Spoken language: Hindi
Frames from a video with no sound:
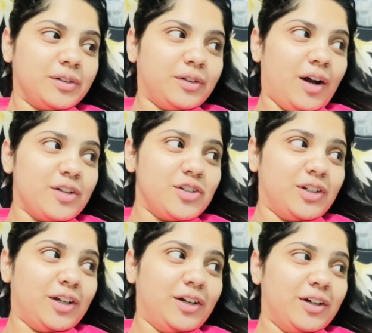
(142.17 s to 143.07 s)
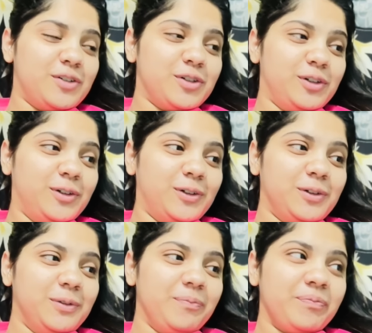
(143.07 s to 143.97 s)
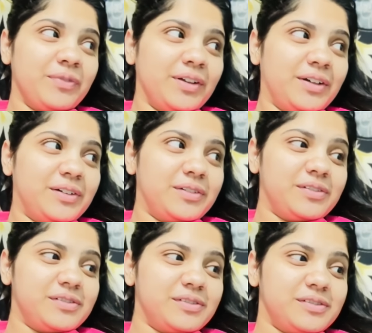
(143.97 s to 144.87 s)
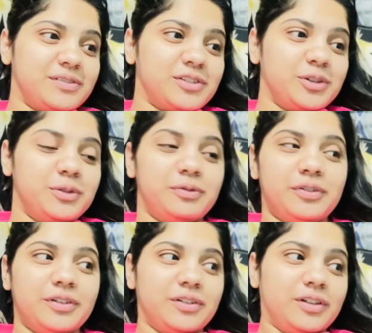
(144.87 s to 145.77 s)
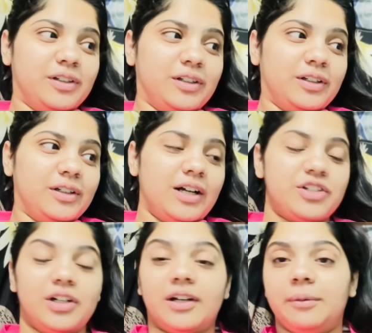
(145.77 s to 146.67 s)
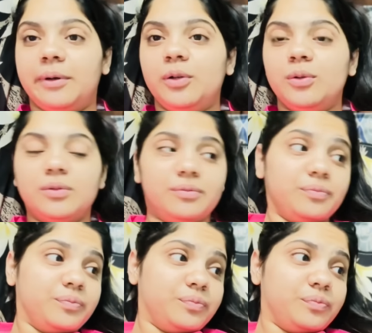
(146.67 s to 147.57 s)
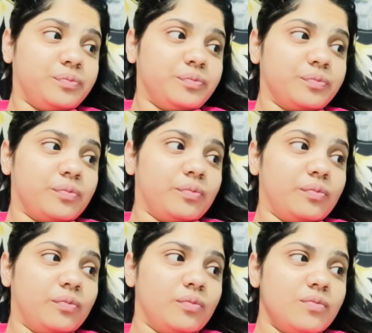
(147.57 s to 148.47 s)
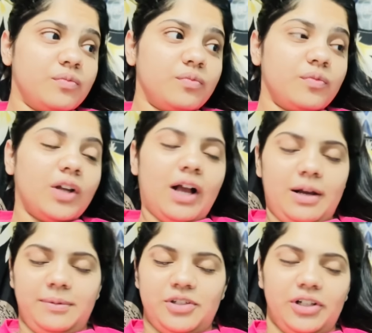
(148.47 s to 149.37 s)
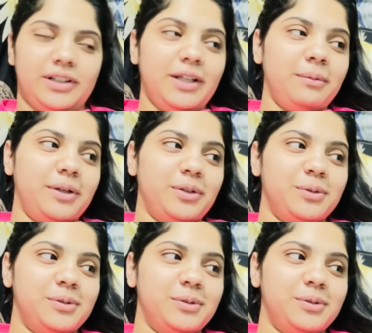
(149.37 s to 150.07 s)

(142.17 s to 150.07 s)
काजल घर चलो खाना बना के तो हाँ चल रहे बेटू अभी चलते हैं बेटू